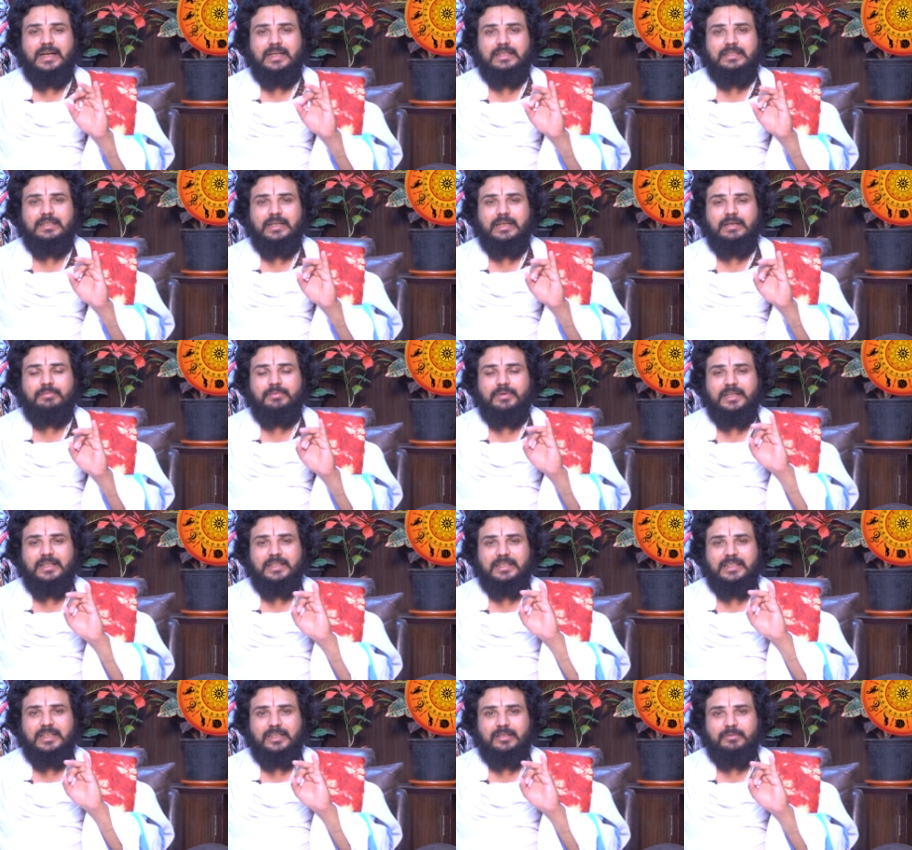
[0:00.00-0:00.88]
ఆదాయం
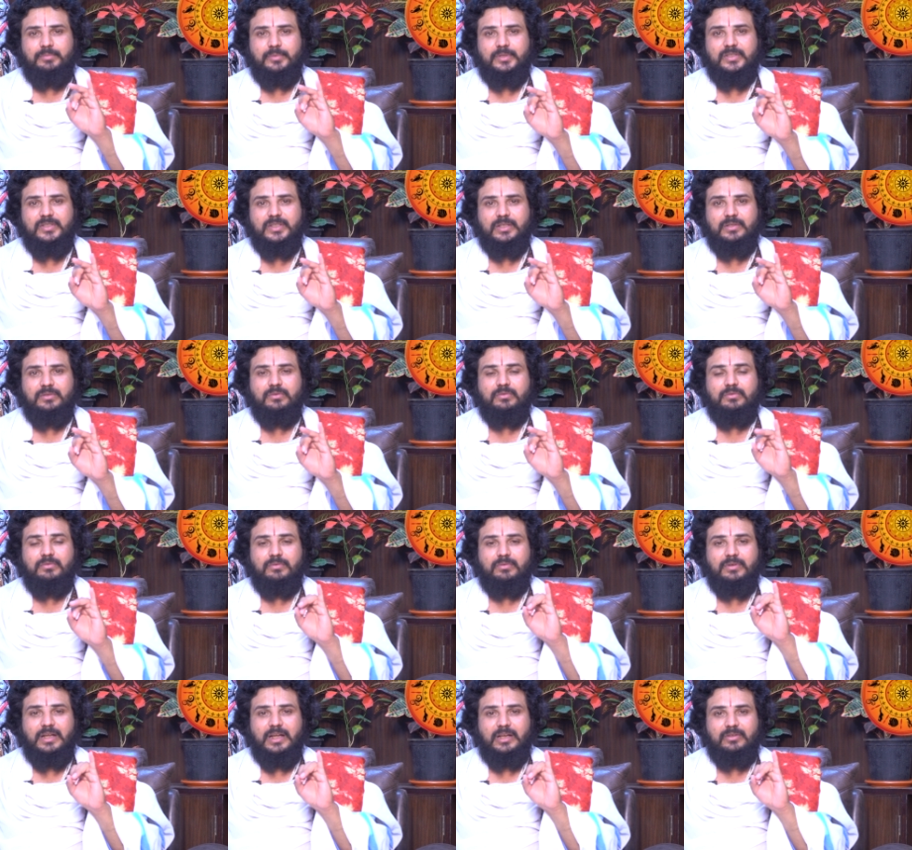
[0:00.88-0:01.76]
అనేది కనిపించదు
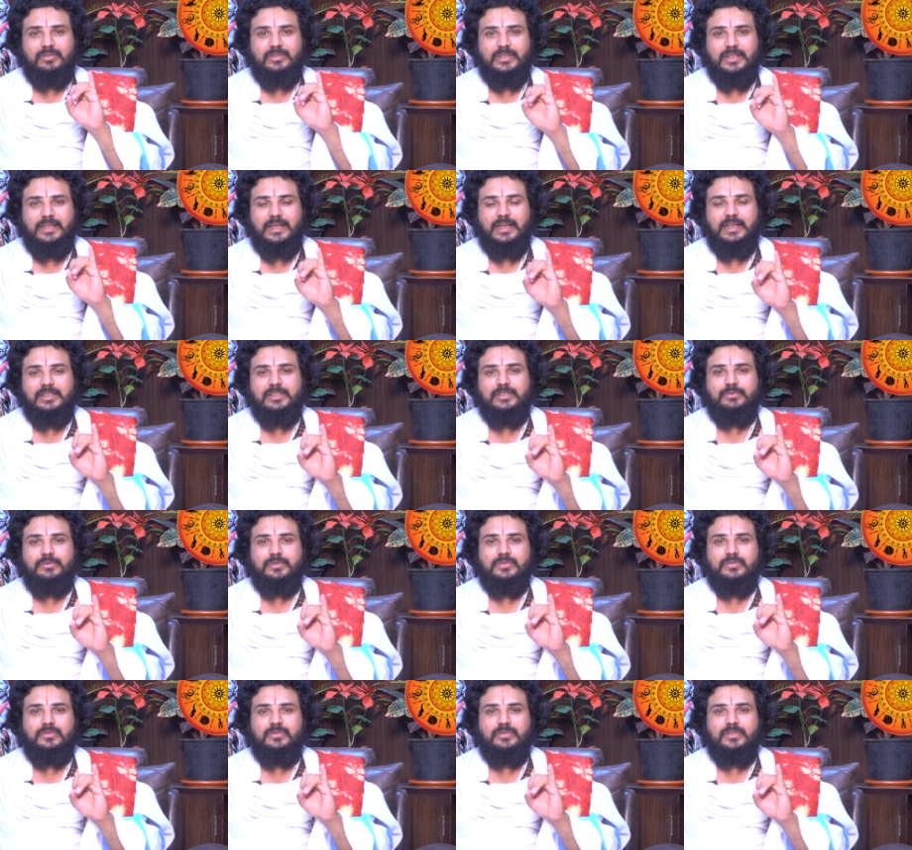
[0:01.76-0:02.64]
రుణాలు చేయాల్సి
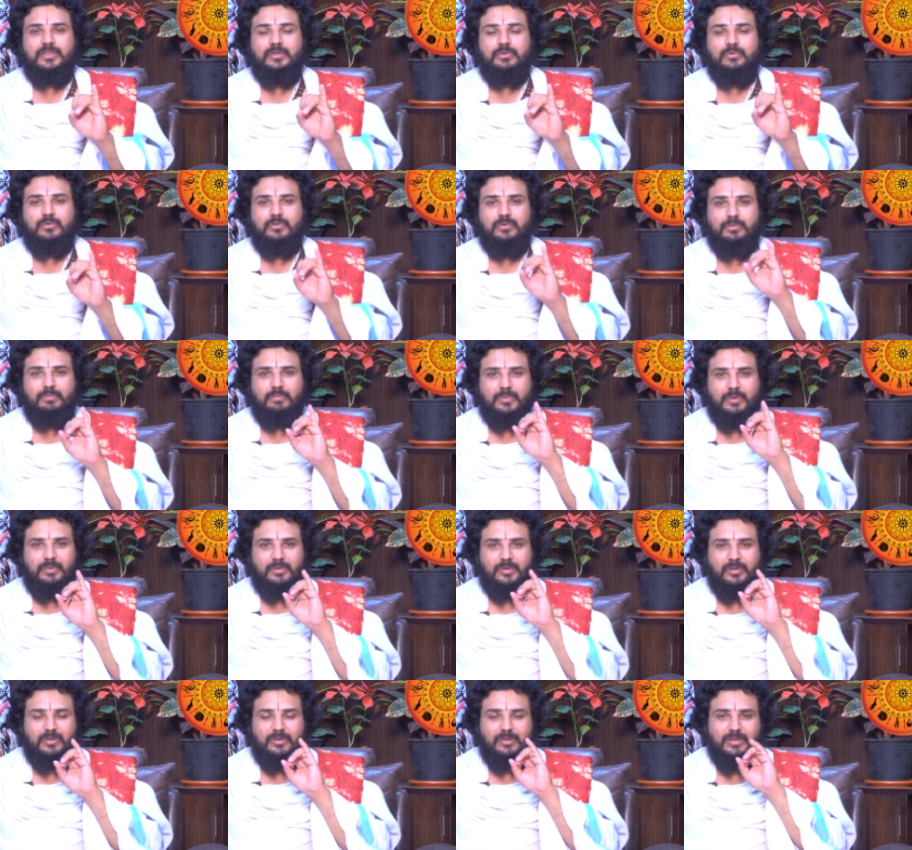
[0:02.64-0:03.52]
వస్తుంది
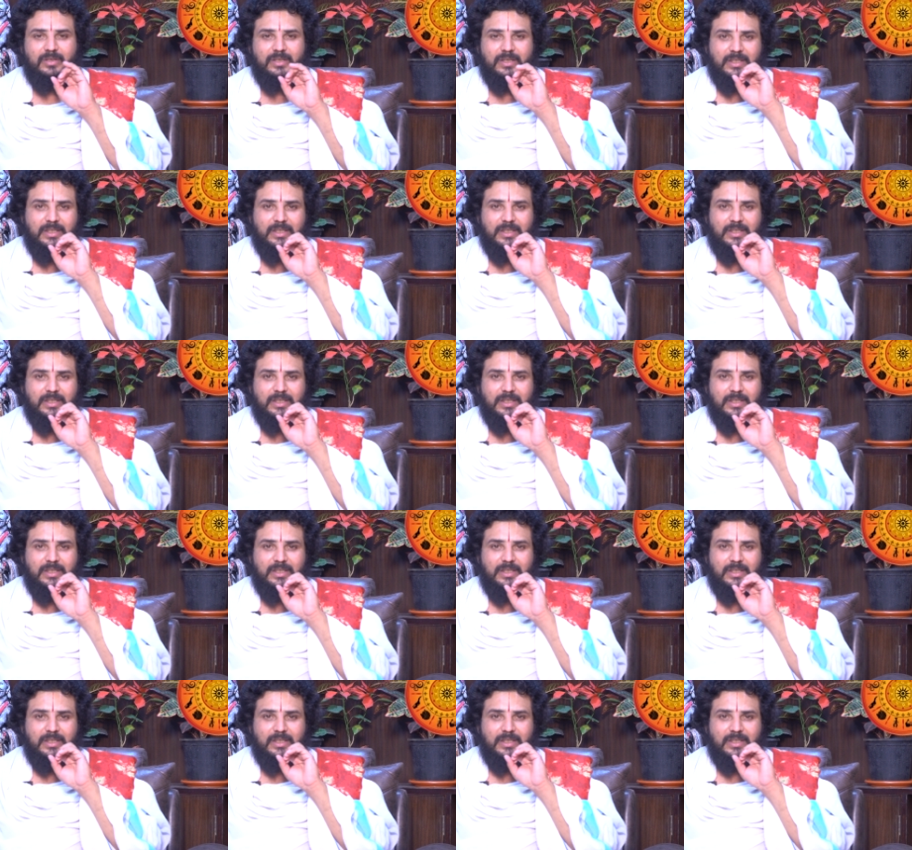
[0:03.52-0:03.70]
కుటుంబంలో